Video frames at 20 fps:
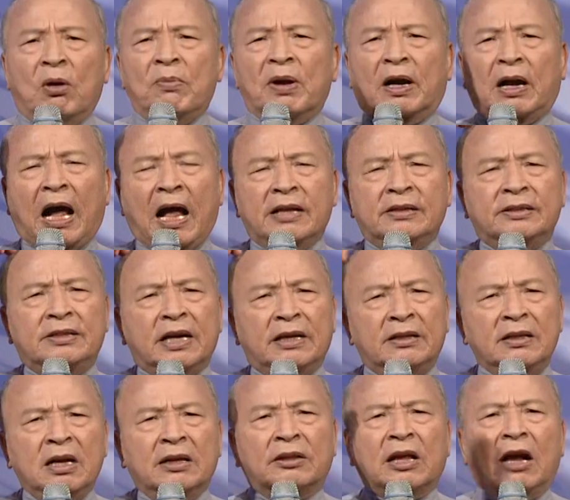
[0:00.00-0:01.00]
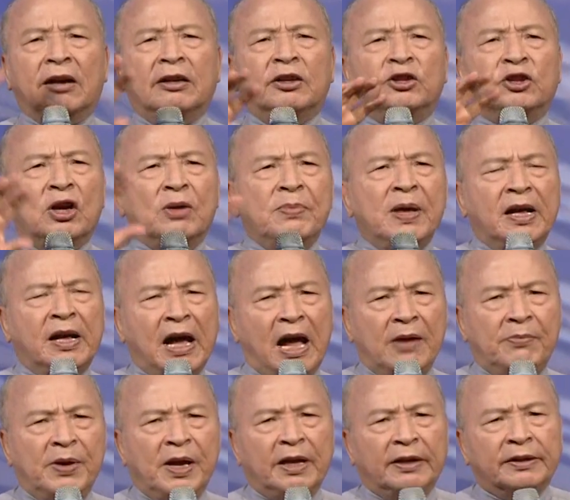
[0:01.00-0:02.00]
们看见他的生命改
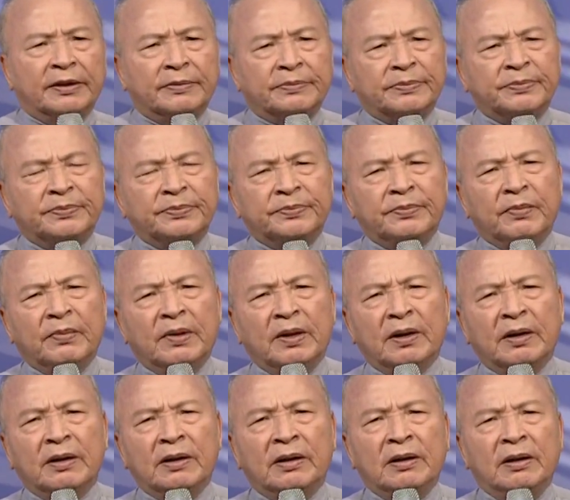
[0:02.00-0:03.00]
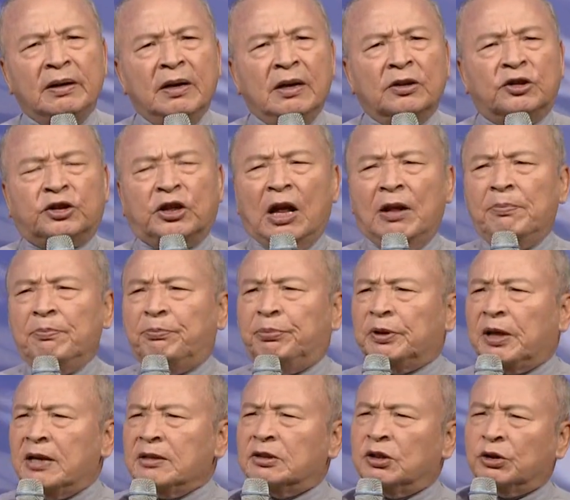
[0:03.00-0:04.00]
变了。神不
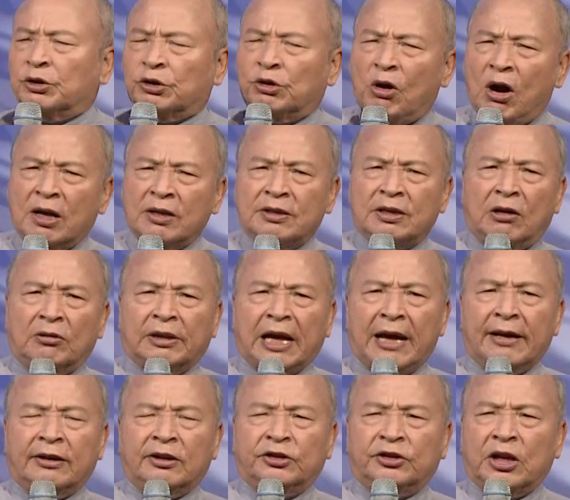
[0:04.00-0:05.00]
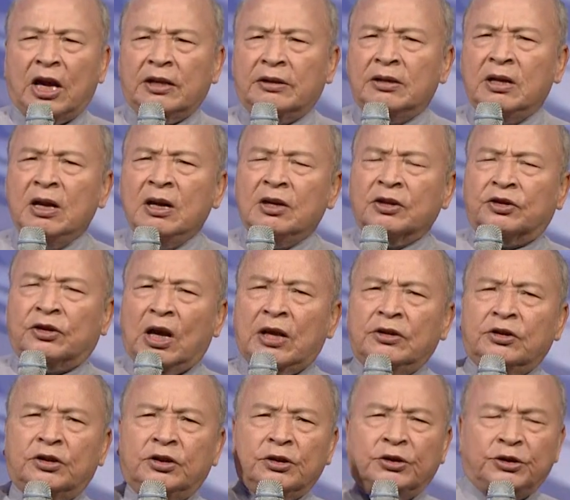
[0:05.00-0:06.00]
但是创造他的神，
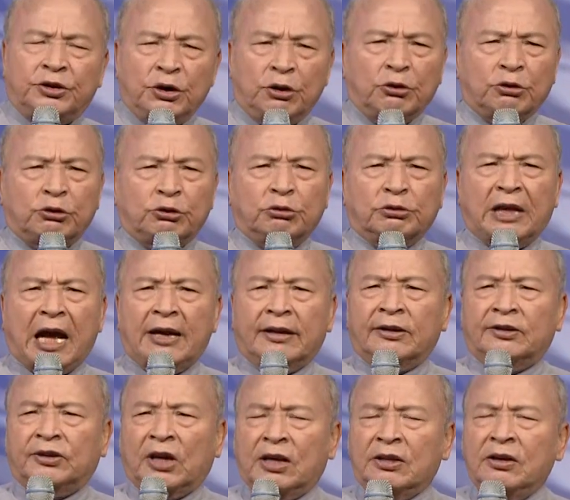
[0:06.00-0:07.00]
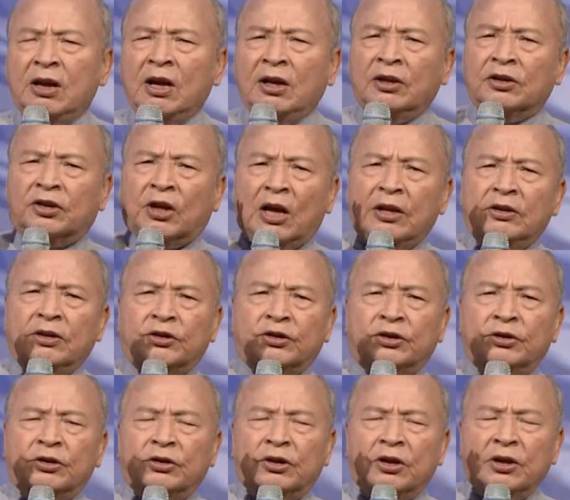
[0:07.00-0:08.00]
神是救赎他的神，神
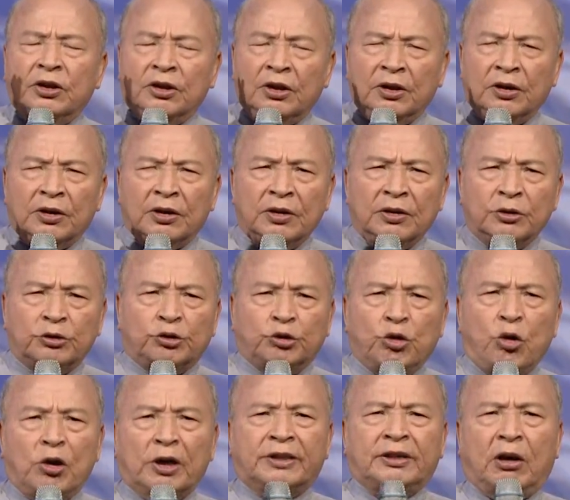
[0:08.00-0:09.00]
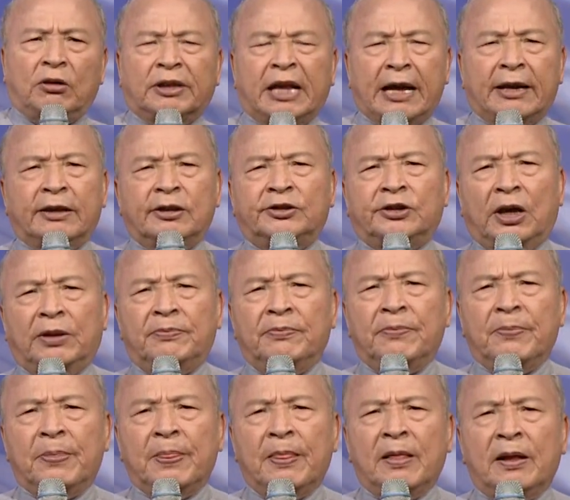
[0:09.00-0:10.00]
是塑造他的神。
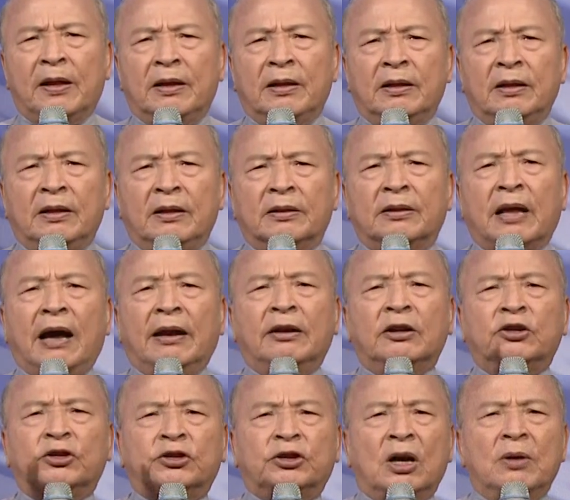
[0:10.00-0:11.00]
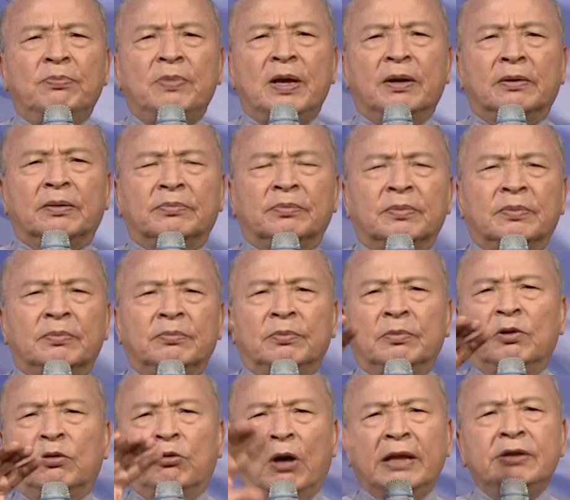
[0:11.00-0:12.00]
他的生命
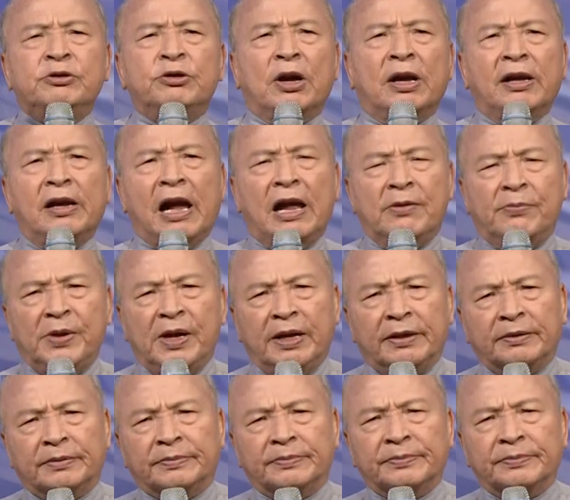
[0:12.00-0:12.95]
完全改变了。